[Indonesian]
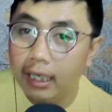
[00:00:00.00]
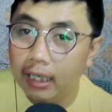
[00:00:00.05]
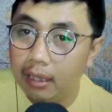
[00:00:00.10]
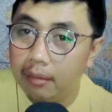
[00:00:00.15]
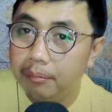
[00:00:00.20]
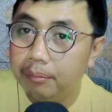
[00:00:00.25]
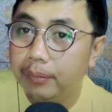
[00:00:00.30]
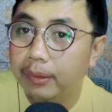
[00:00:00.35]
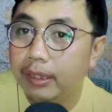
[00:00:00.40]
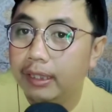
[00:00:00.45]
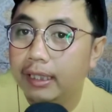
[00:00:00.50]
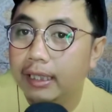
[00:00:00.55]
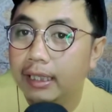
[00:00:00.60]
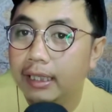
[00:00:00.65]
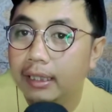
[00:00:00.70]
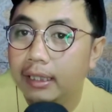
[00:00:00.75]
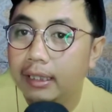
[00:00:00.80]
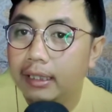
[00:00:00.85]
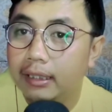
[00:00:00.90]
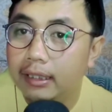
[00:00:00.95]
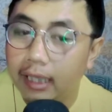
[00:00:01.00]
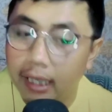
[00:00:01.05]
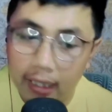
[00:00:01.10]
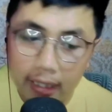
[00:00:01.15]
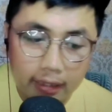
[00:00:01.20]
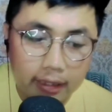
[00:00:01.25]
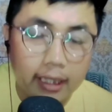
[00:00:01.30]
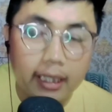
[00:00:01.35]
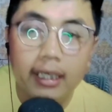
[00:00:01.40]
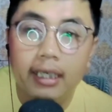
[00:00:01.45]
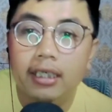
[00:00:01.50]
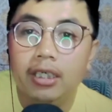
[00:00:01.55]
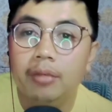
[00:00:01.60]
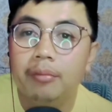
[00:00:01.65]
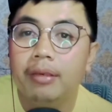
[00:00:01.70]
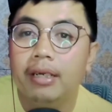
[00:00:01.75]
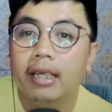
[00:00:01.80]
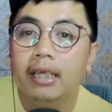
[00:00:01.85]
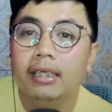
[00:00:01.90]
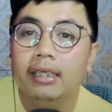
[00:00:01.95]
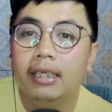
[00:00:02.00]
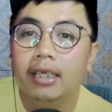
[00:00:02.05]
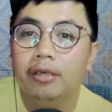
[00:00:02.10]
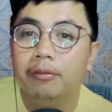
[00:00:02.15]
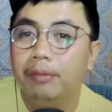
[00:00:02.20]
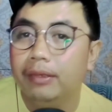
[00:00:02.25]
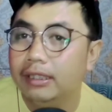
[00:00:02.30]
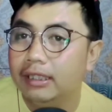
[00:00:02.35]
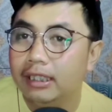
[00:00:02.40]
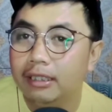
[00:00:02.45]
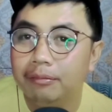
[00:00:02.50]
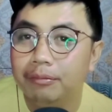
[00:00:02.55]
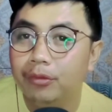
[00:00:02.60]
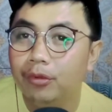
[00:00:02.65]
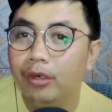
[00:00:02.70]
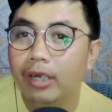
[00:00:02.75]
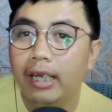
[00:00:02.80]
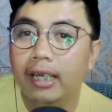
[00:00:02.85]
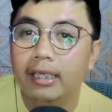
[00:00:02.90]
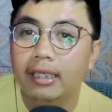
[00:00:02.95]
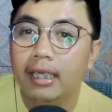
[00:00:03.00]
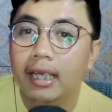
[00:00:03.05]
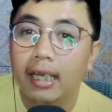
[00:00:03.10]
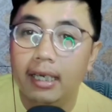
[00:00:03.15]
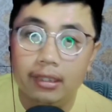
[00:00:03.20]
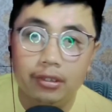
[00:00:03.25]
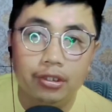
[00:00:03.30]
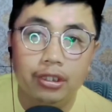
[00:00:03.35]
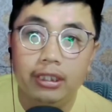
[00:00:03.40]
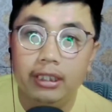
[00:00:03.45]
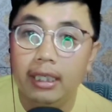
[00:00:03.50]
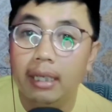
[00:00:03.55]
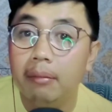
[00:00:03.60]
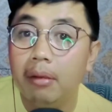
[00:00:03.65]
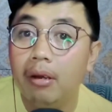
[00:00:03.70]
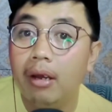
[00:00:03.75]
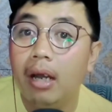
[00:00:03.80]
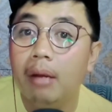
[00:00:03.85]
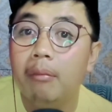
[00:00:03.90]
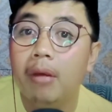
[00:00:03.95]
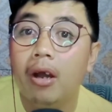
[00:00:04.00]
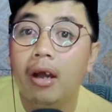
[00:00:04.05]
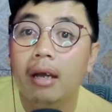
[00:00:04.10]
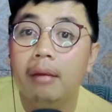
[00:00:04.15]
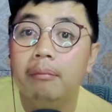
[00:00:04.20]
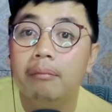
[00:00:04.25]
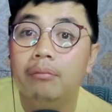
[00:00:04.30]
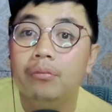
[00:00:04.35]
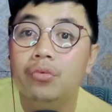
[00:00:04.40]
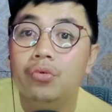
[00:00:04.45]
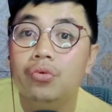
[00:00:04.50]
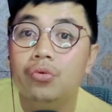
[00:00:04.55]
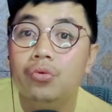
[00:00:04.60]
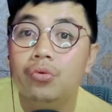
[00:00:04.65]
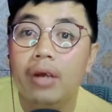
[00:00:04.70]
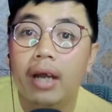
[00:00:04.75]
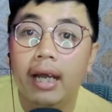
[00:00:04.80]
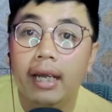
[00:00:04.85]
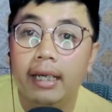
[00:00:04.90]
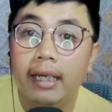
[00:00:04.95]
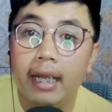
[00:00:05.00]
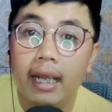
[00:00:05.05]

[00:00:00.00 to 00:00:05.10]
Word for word: kalian yang pergi jalan-jalan atau merantau pasti pulangnya harus kita bawa bawa buah